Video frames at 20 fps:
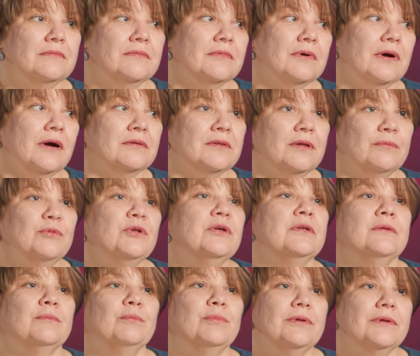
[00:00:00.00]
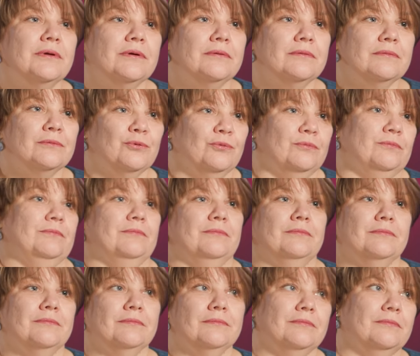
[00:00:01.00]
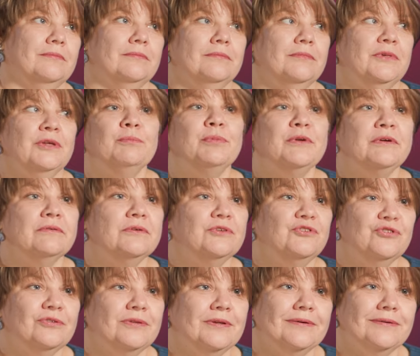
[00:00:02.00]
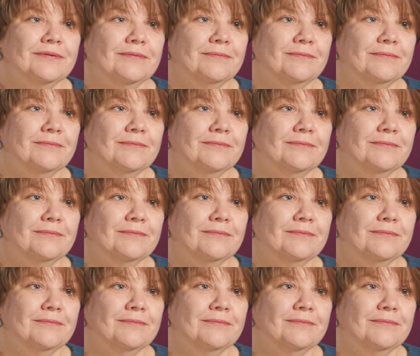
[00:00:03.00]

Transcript: как-то мне это было ну, непривычно,